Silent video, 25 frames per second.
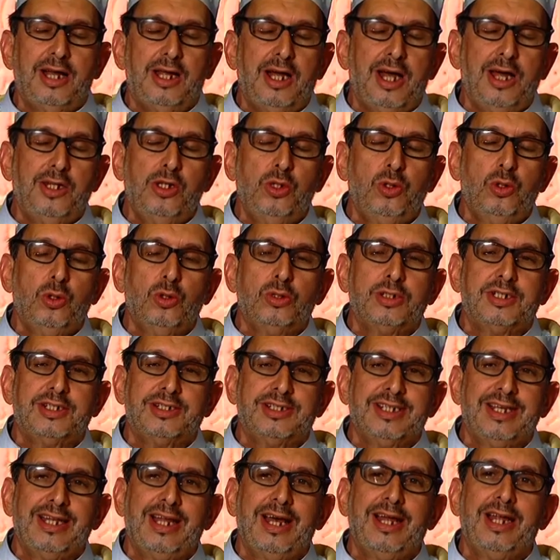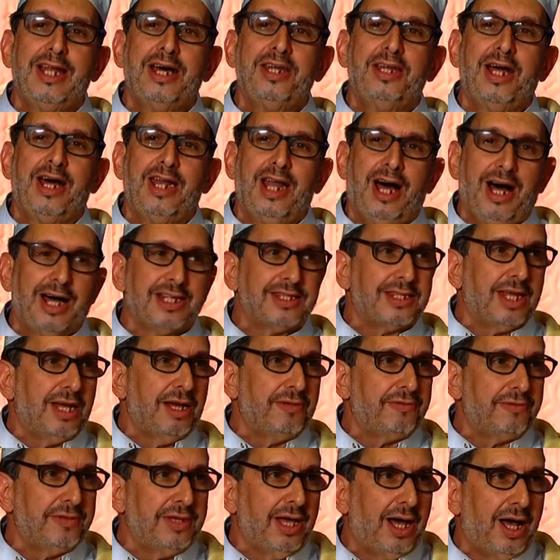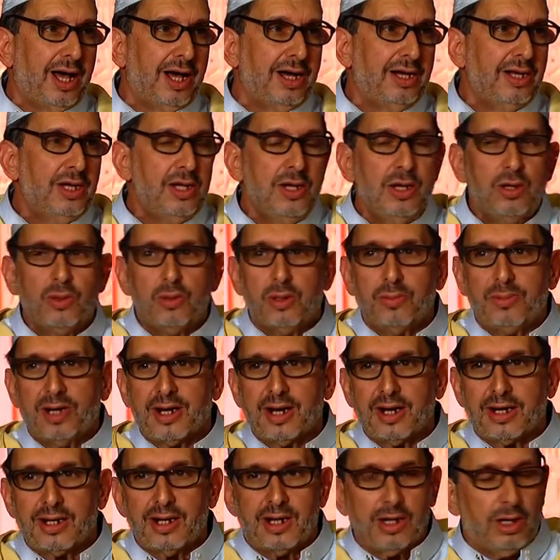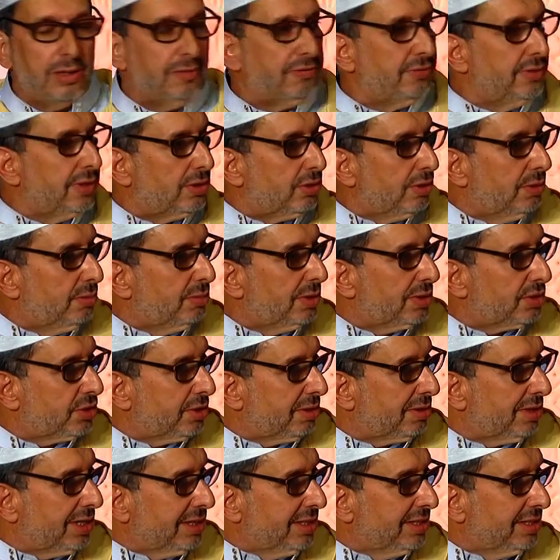أن يجزل لنا العطاء فيها وبارك الله فيكم وشكرا